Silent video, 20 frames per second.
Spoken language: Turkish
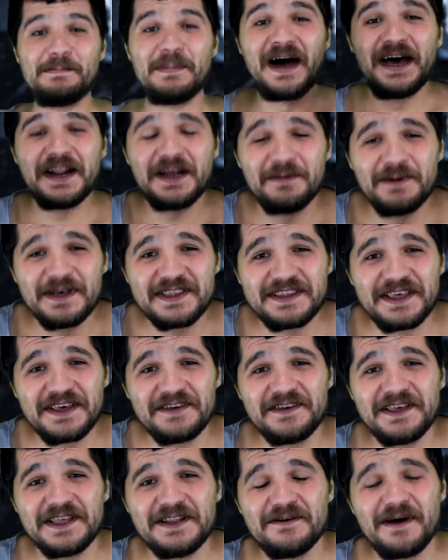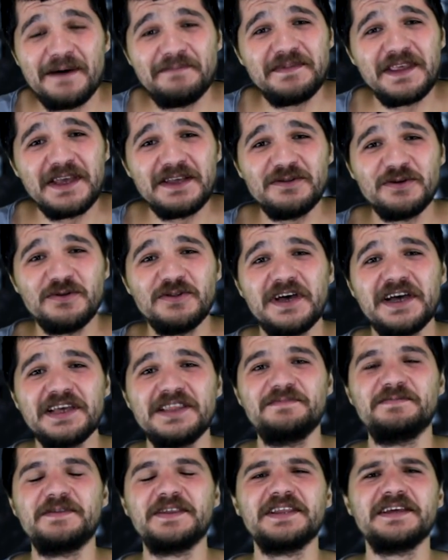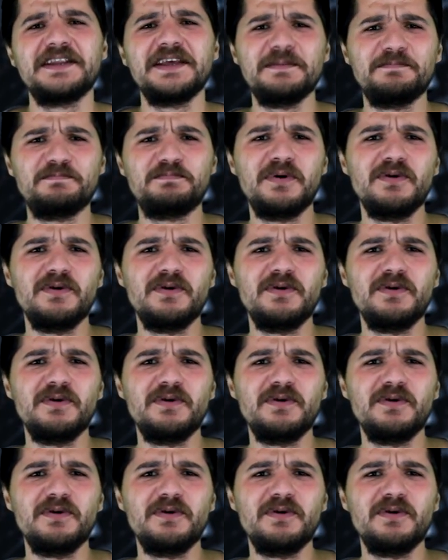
Merhaba sevgili Web Tekno takipçileri.